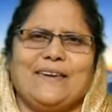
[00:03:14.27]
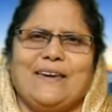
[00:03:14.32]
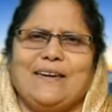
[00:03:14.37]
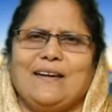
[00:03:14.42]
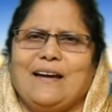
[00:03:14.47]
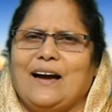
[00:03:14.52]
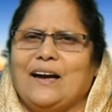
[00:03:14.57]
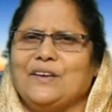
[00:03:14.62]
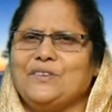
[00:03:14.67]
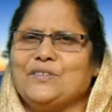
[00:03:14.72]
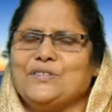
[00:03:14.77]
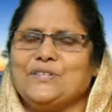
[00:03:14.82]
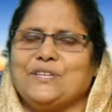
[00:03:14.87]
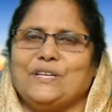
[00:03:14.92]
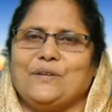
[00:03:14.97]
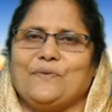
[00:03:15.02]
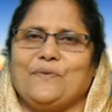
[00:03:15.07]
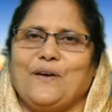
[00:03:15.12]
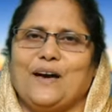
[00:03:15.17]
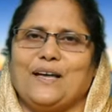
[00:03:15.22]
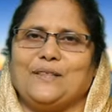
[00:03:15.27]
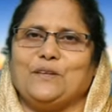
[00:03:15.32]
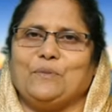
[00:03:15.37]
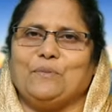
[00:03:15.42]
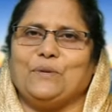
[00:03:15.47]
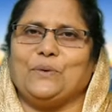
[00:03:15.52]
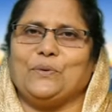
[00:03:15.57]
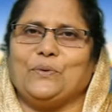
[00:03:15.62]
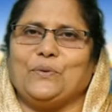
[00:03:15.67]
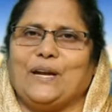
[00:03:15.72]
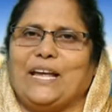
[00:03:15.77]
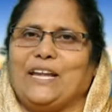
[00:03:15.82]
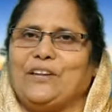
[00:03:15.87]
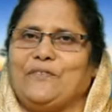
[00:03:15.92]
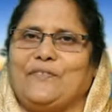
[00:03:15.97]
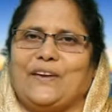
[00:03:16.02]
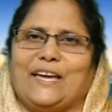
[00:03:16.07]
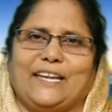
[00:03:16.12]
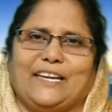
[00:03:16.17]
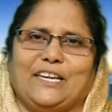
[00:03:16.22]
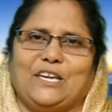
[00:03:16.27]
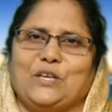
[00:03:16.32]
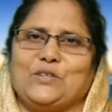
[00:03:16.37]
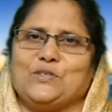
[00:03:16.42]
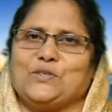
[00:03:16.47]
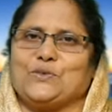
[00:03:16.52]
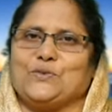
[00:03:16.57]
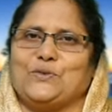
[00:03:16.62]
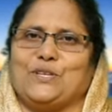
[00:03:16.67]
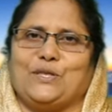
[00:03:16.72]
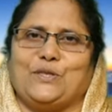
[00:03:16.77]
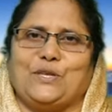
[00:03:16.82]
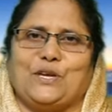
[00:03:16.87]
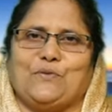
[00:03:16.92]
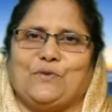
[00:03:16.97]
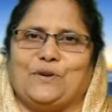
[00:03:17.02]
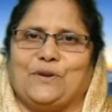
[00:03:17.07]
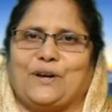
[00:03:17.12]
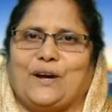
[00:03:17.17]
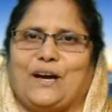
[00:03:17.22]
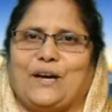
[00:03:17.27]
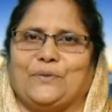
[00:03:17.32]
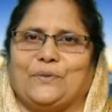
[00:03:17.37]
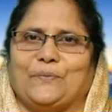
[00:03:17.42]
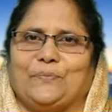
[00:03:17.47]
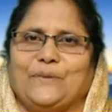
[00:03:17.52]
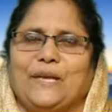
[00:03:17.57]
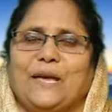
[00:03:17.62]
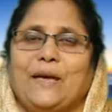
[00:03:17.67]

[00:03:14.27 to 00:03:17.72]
ఏ ఆశీర్వాదమును కూడా ఆయన వెనక్కేసుకునే దేవుడు కాదు